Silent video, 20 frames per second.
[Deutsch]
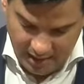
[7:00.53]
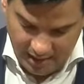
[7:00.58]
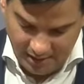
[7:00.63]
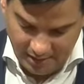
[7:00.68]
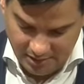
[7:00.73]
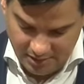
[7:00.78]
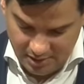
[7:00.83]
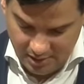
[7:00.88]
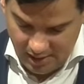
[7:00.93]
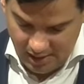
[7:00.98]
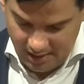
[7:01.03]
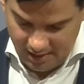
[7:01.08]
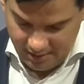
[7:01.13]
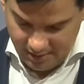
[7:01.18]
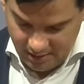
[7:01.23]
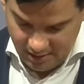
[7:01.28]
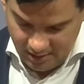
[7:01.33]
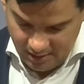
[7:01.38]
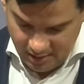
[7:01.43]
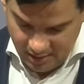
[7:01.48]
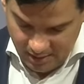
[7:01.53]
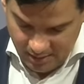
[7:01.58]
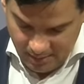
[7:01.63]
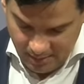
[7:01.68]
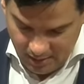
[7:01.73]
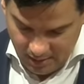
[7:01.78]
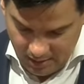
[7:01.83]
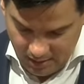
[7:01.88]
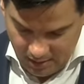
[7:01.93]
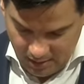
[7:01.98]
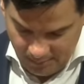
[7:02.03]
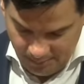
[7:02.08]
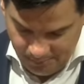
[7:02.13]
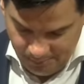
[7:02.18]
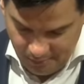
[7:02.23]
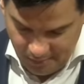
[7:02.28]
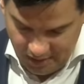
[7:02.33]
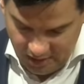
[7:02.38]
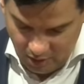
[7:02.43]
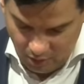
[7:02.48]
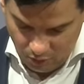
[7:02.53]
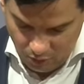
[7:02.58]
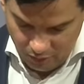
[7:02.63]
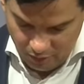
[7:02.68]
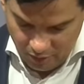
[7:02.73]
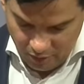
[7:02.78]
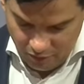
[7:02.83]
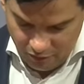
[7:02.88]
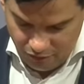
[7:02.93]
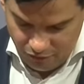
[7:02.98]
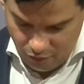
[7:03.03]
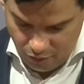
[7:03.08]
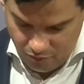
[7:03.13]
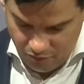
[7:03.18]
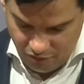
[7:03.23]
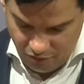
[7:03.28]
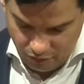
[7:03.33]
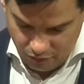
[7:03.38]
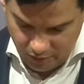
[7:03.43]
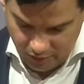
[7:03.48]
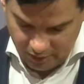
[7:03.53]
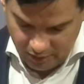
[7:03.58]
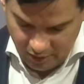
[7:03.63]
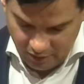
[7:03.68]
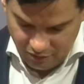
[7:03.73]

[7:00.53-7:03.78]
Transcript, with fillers: 1.574.000